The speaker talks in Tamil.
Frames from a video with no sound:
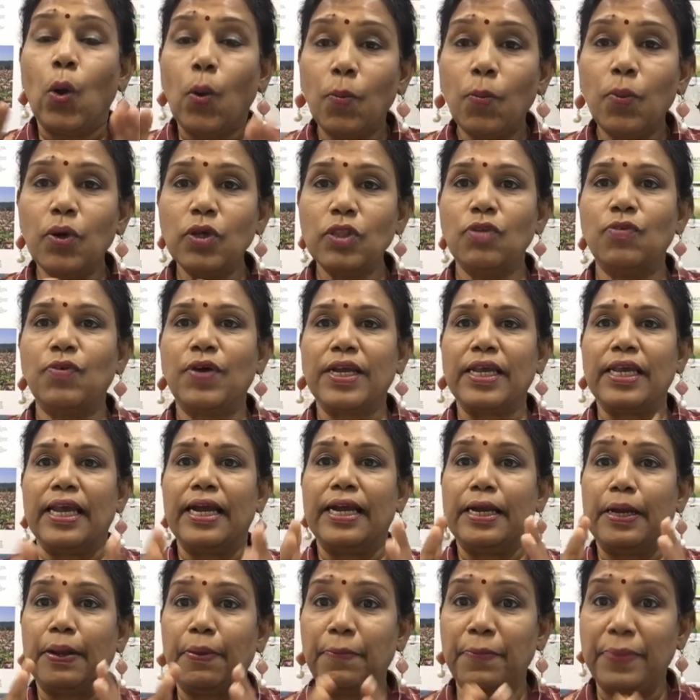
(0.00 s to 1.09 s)
ஒம்பது
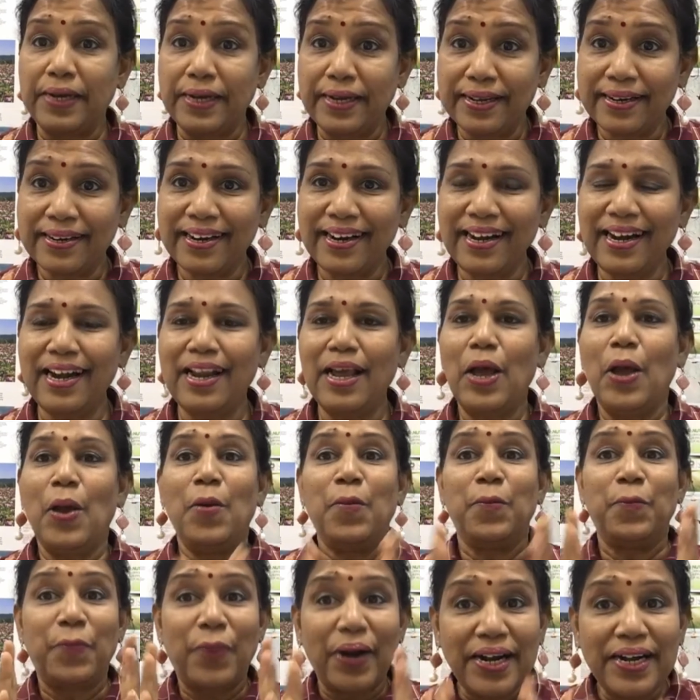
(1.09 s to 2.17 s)
வகையான மினரல்
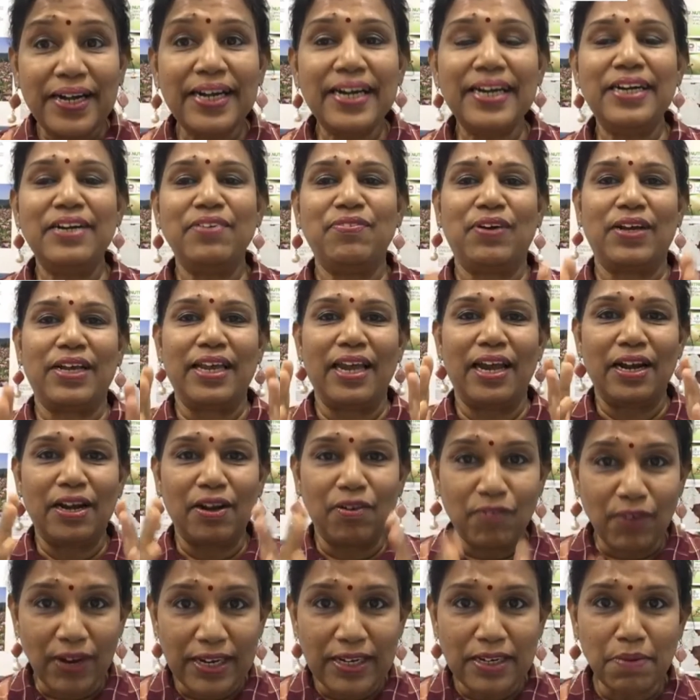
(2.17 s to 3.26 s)
பன்னெண்டு
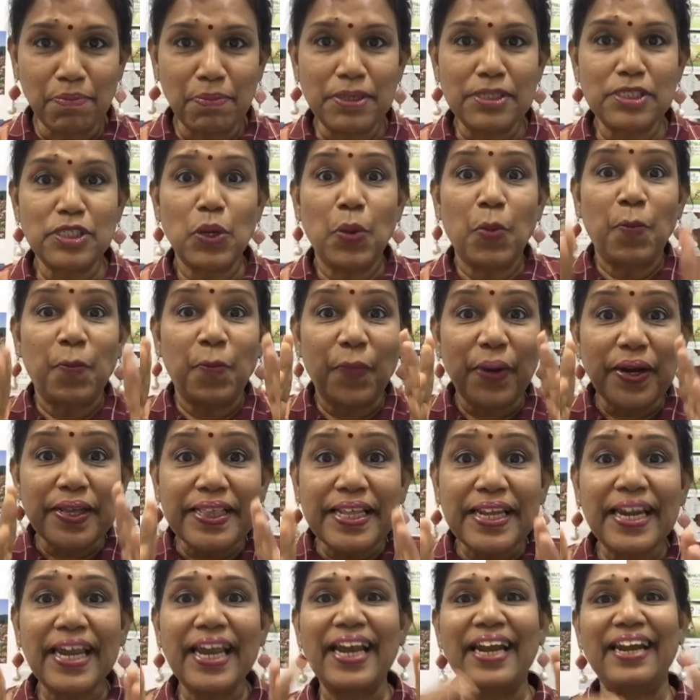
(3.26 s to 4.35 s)
வகையான வைட்டமின்ஸு
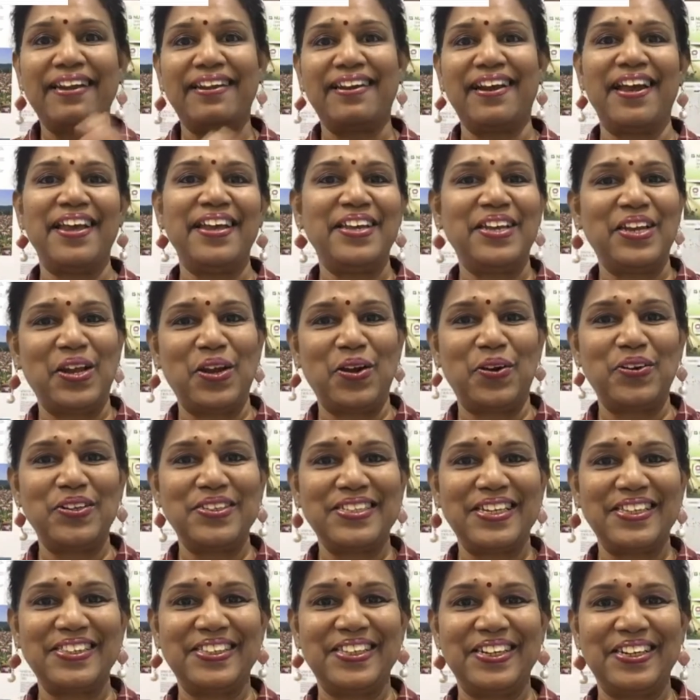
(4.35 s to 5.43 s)
பதினேழு காய்கறியோட
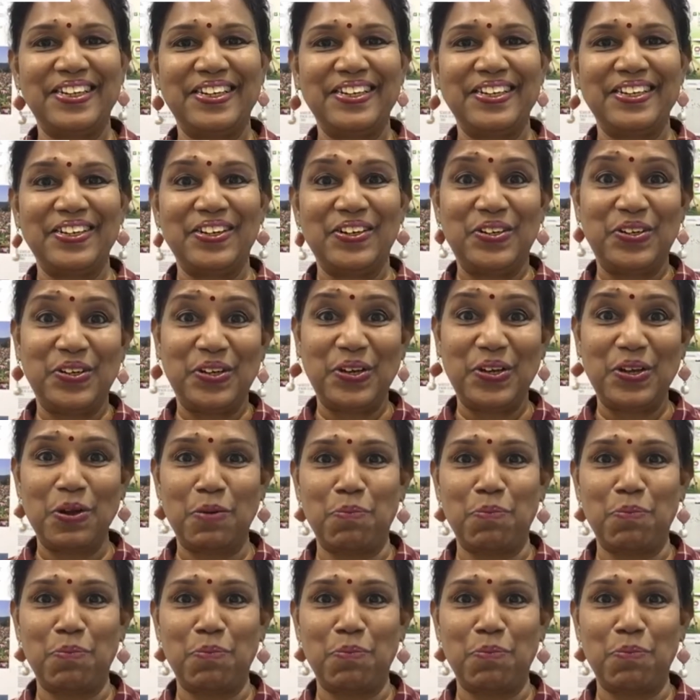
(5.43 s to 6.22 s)
சத்து இருக்கு அப்படியே